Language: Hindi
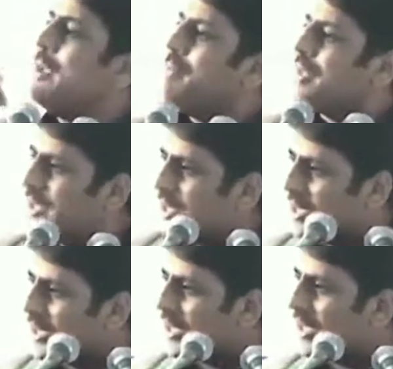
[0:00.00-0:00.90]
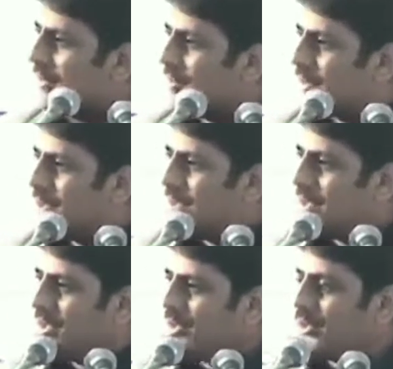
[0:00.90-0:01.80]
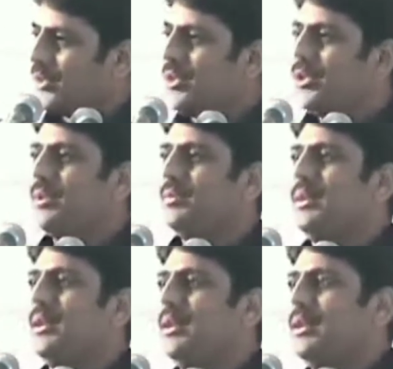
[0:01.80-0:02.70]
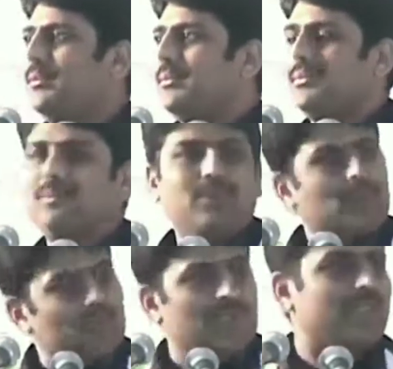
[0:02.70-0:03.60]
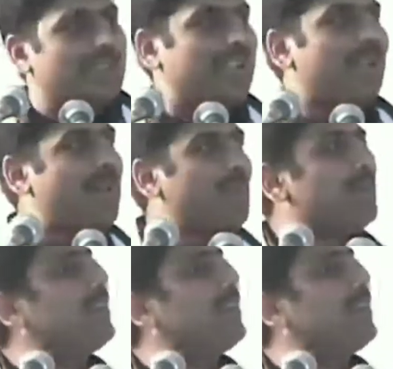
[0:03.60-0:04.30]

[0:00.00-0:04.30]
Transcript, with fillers: ही मित्र के घर गया तो उधर से निकला वापस